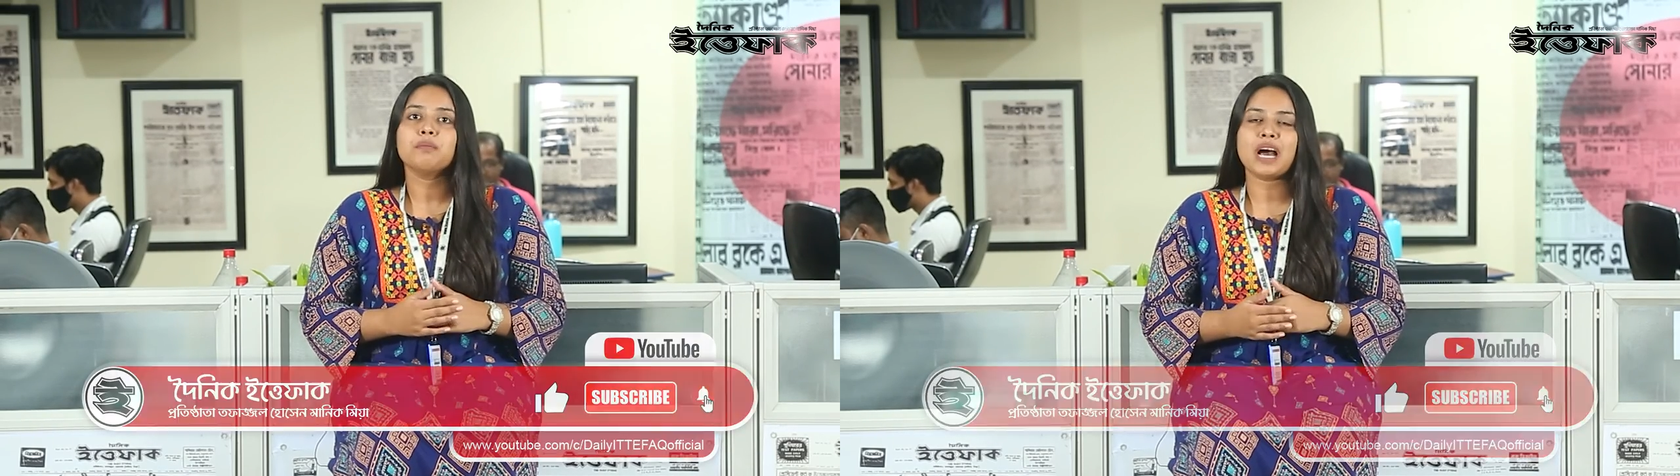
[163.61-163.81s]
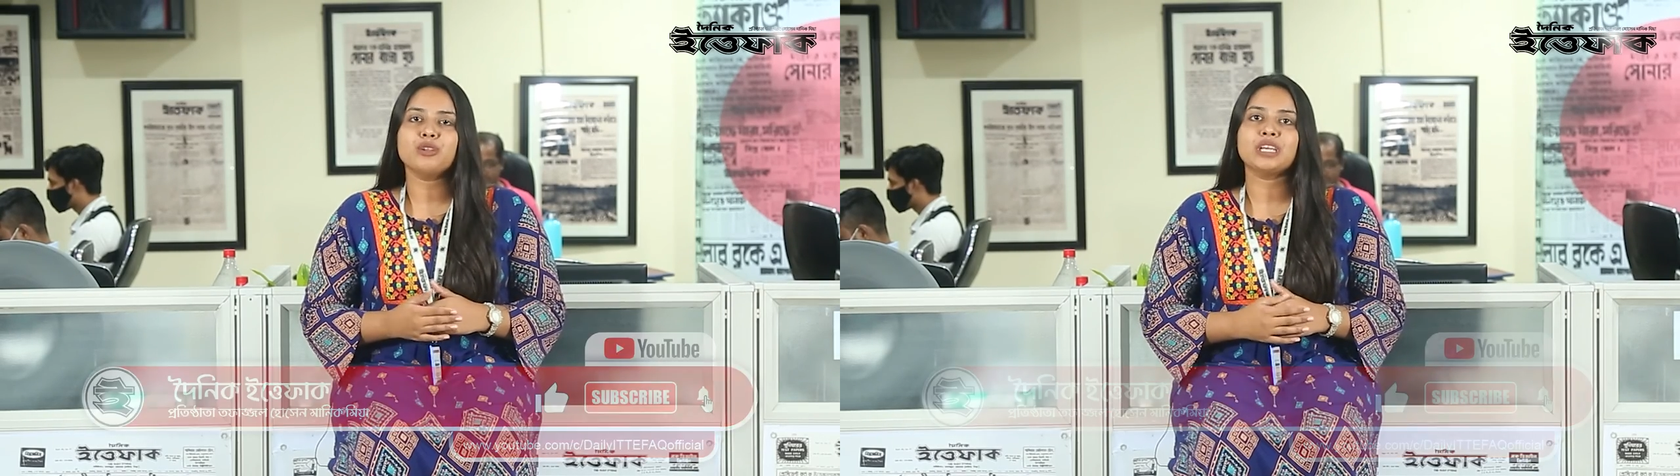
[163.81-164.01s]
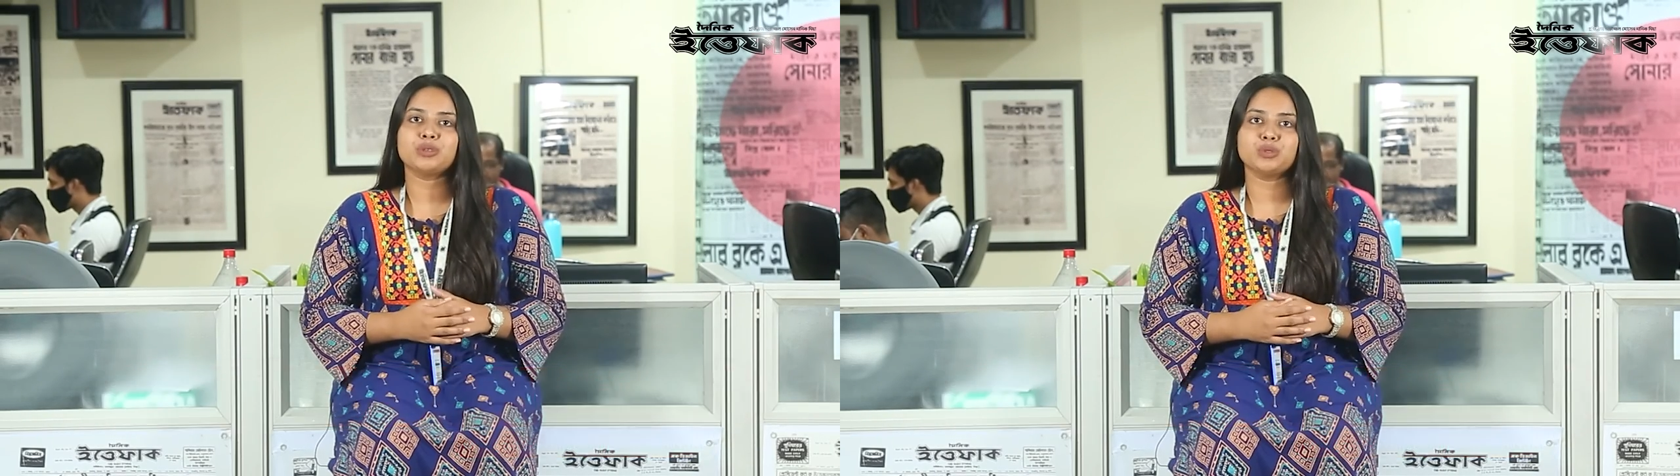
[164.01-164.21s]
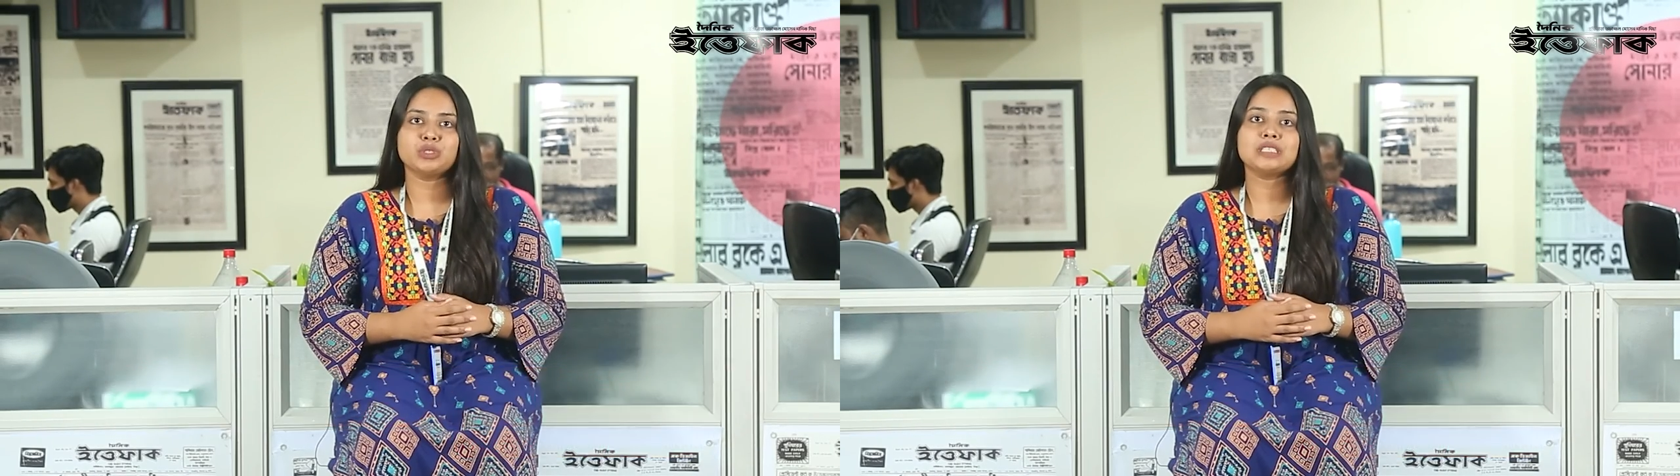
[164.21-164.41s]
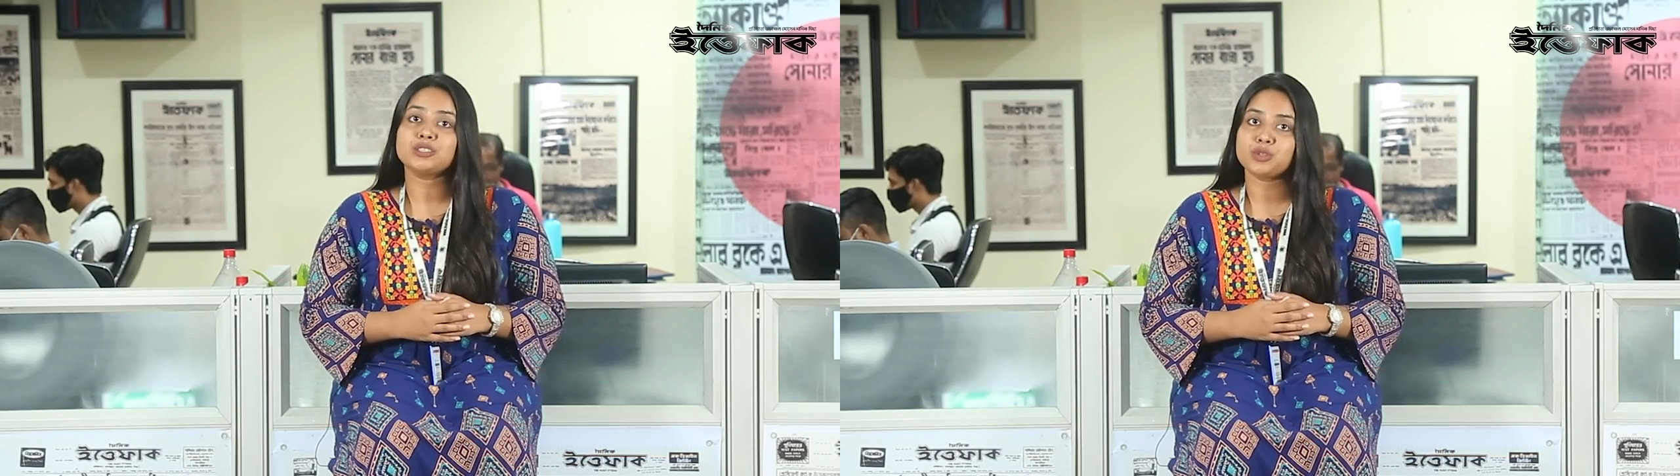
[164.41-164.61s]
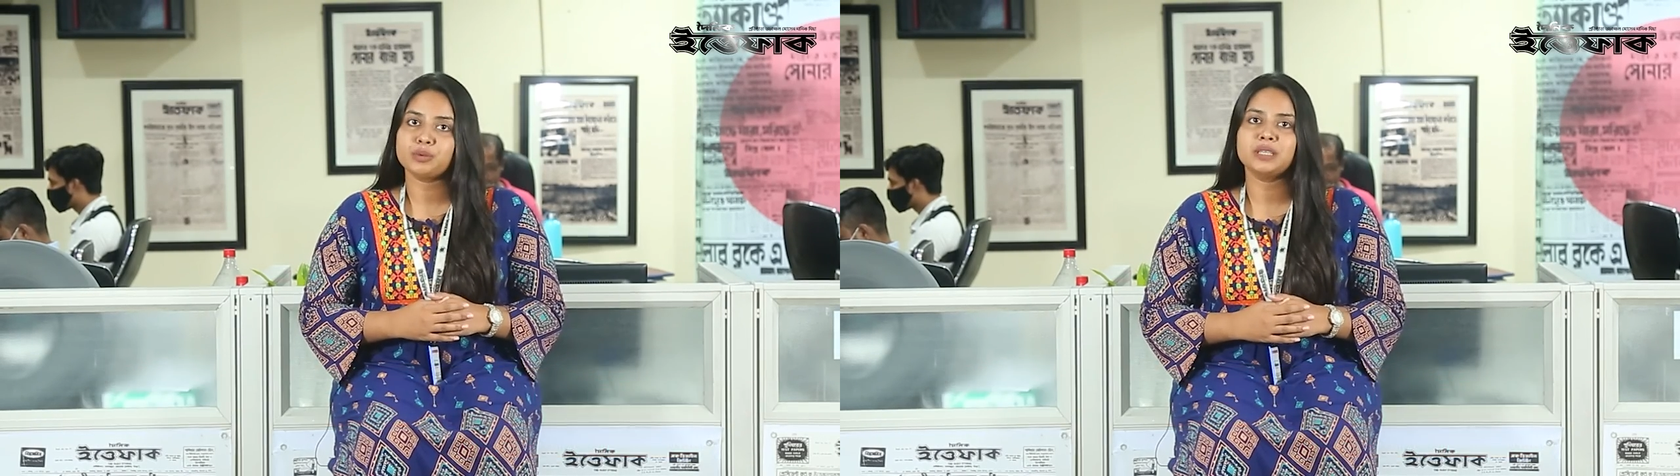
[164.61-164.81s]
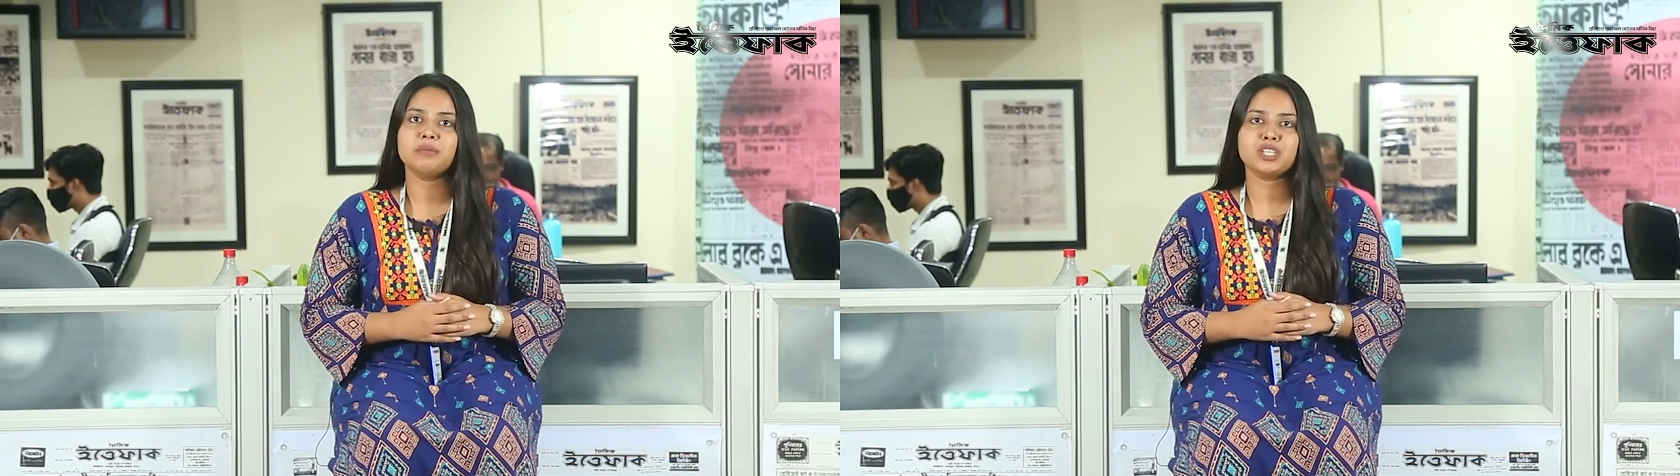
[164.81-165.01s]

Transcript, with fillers: ভালো থাকুন স্বাস্থ্যবিধি